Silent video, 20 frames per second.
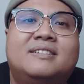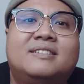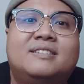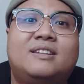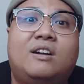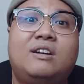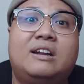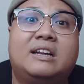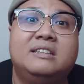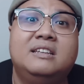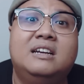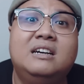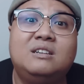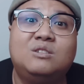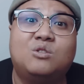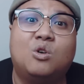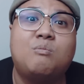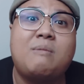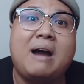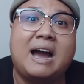đó là
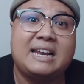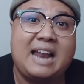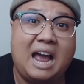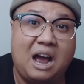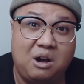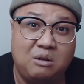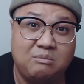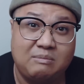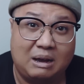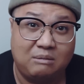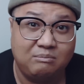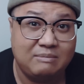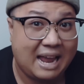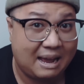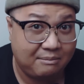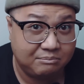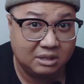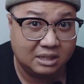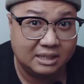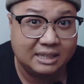đức của ma đạo mà ông
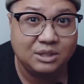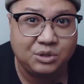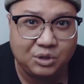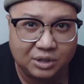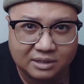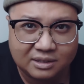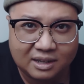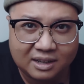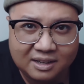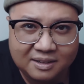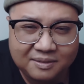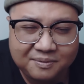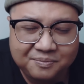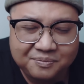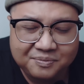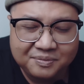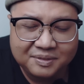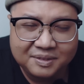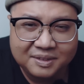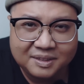làm được cái chuyện đó
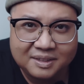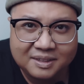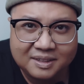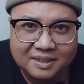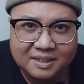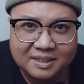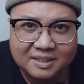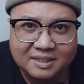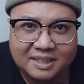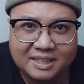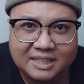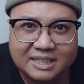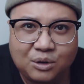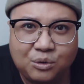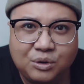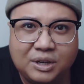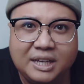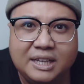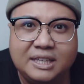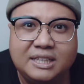thì
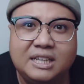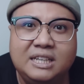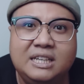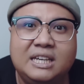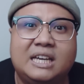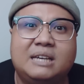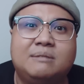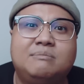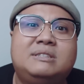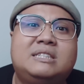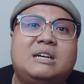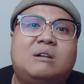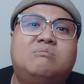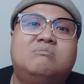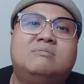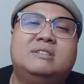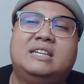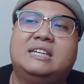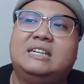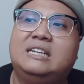sau khi chứng yểm
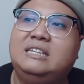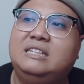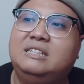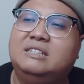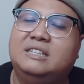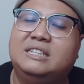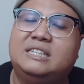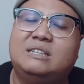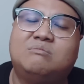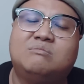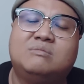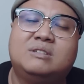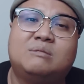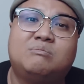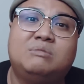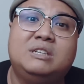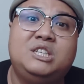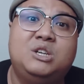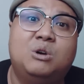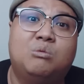xong là những cái người trong
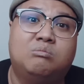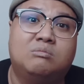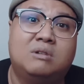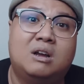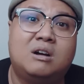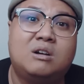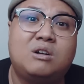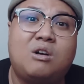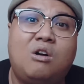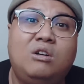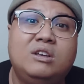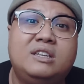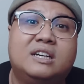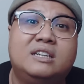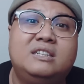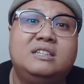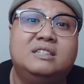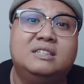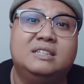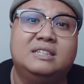trong cái dùng đó có
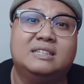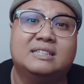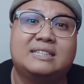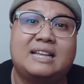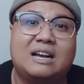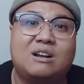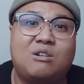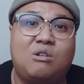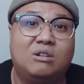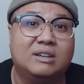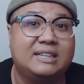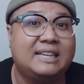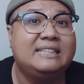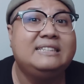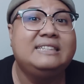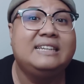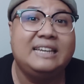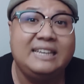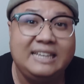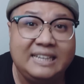những người người ta còn
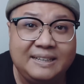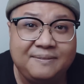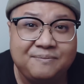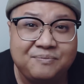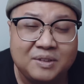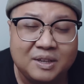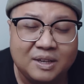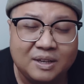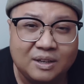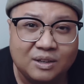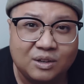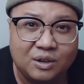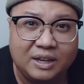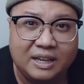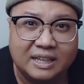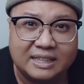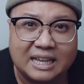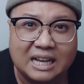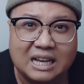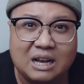tránh khí có
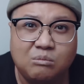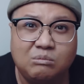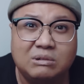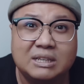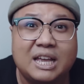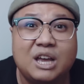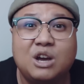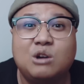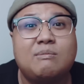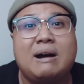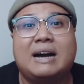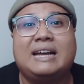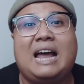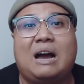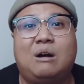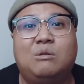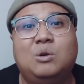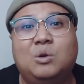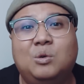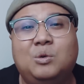nghĩa là ta không có theo ma
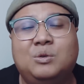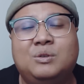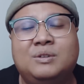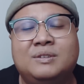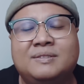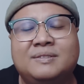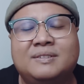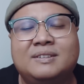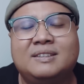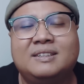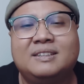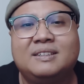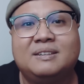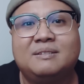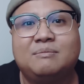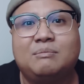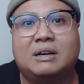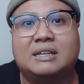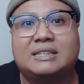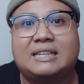đạo luôn
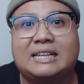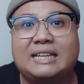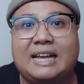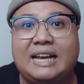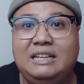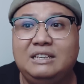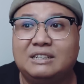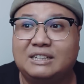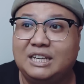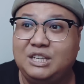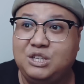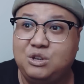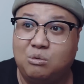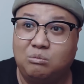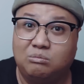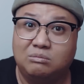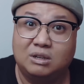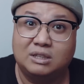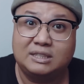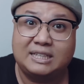mà người ta thấy được cái
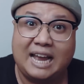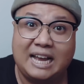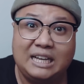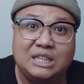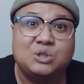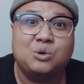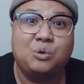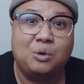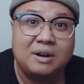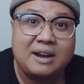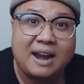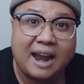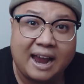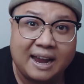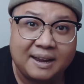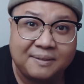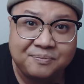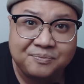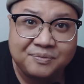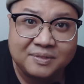dùng nó sáng sủa
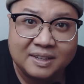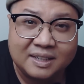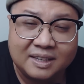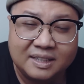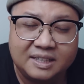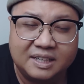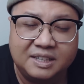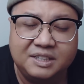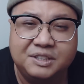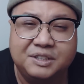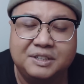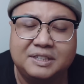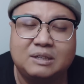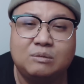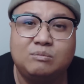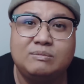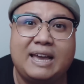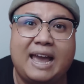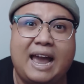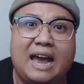ra những người
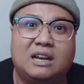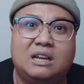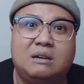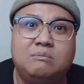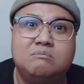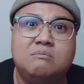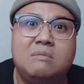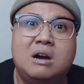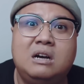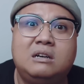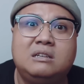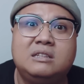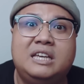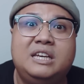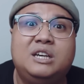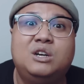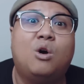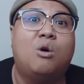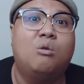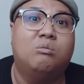trong nhà đó bớt
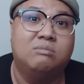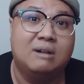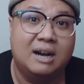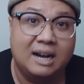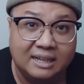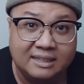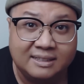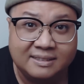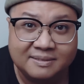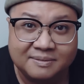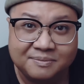điên khùng hơn